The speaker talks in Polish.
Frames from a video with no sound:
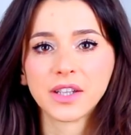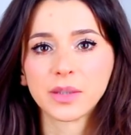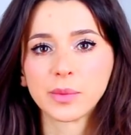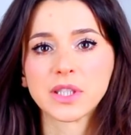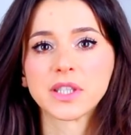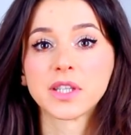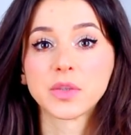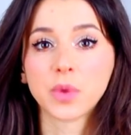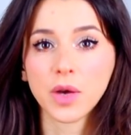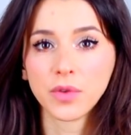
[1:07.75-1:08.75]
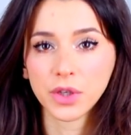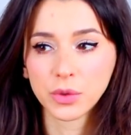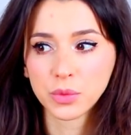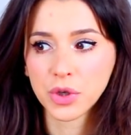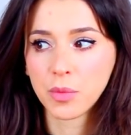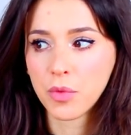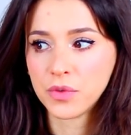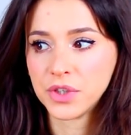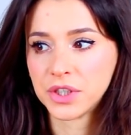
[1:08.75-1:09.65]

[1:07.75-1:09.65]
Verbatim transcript: Natomiast stosunkowo niedużo mówi